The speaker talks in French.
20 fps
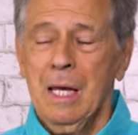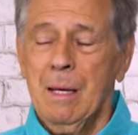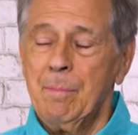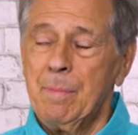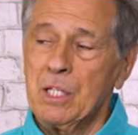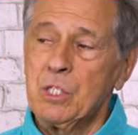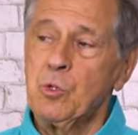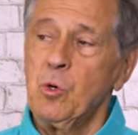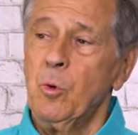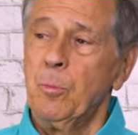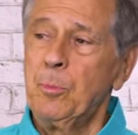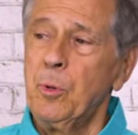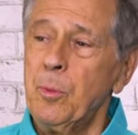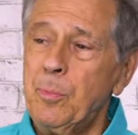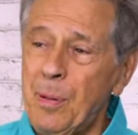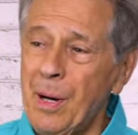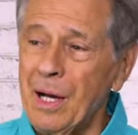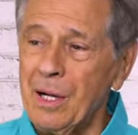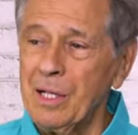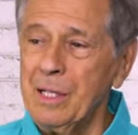Parce qu'on peut
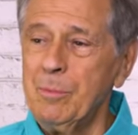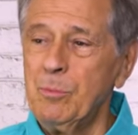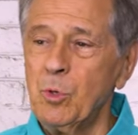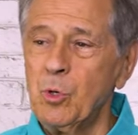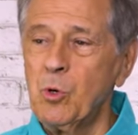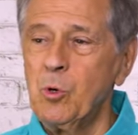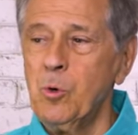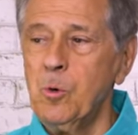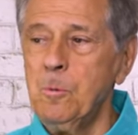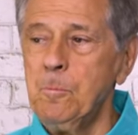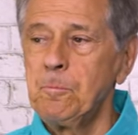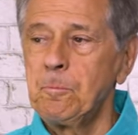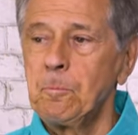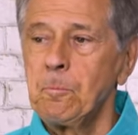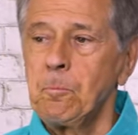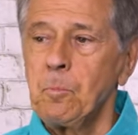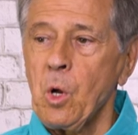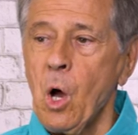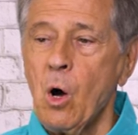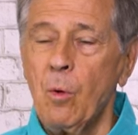parler beaucoup,
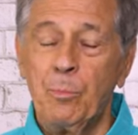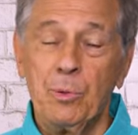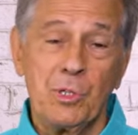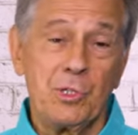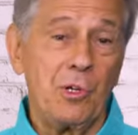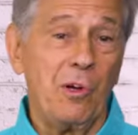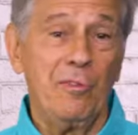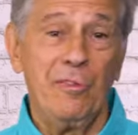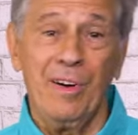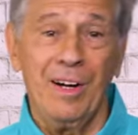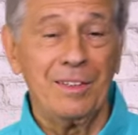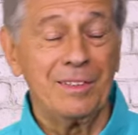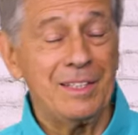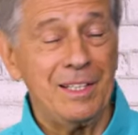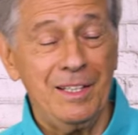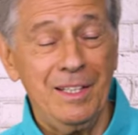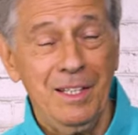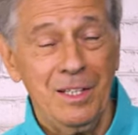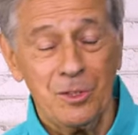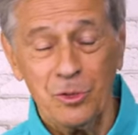on peut se
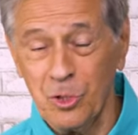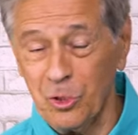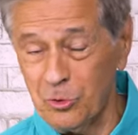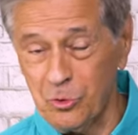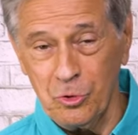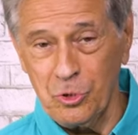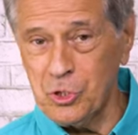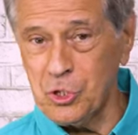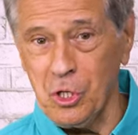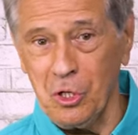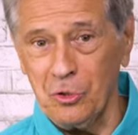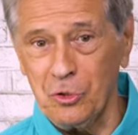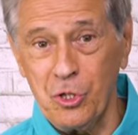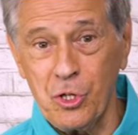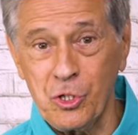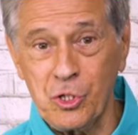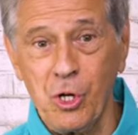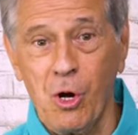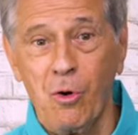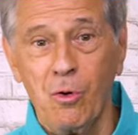vanter de toutes sortes de
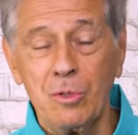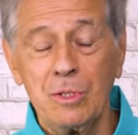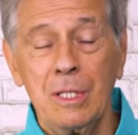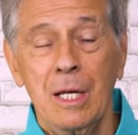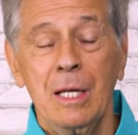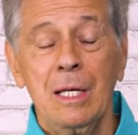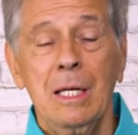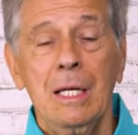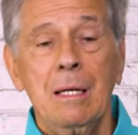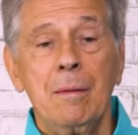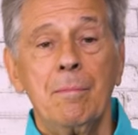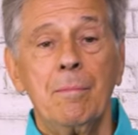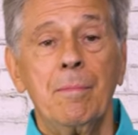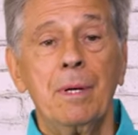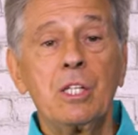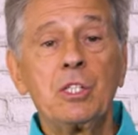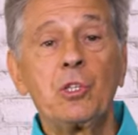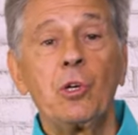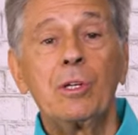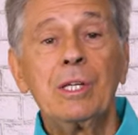choses,
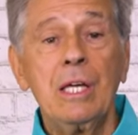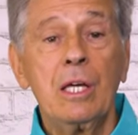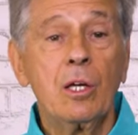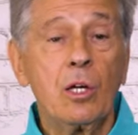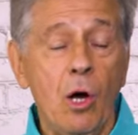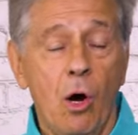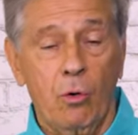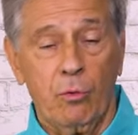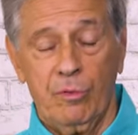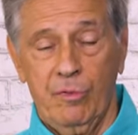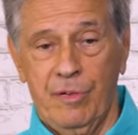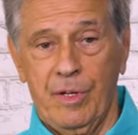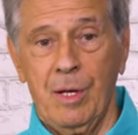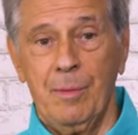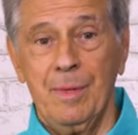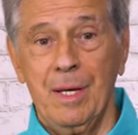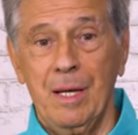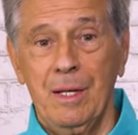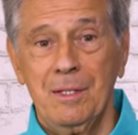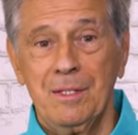mais ce qui compte
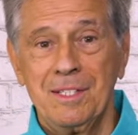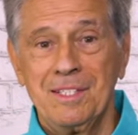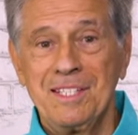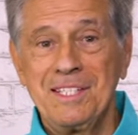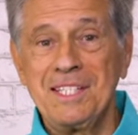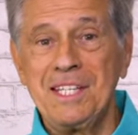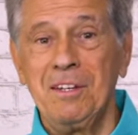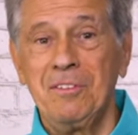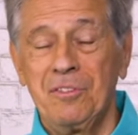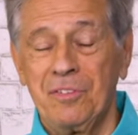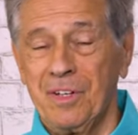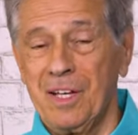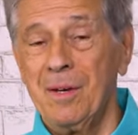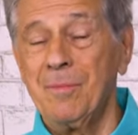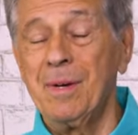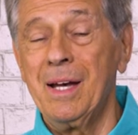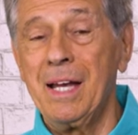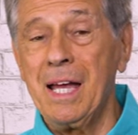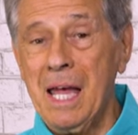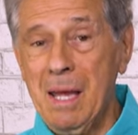vraiment, ce qui est
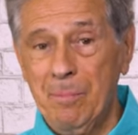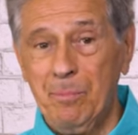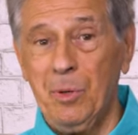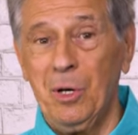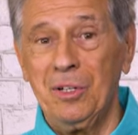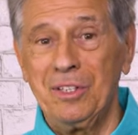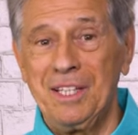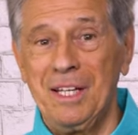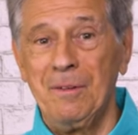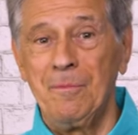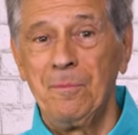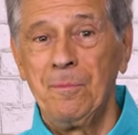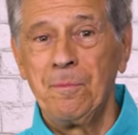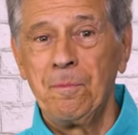vraiment important,